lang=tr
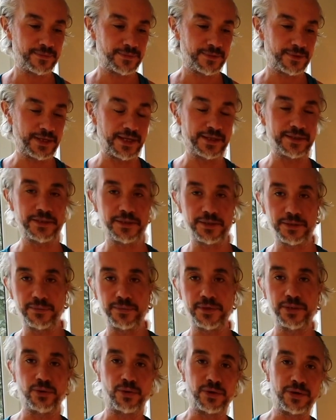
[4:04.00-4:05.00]
Neyse
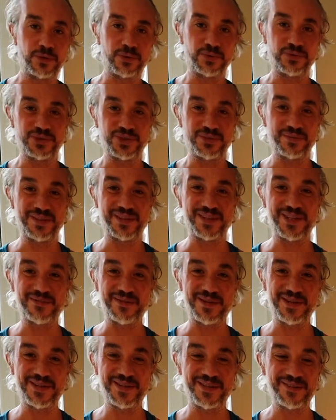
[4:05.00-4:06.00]
şimdi yoga konuşmalarına
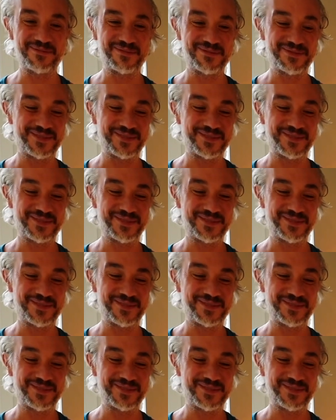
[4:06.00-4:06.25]
başladım.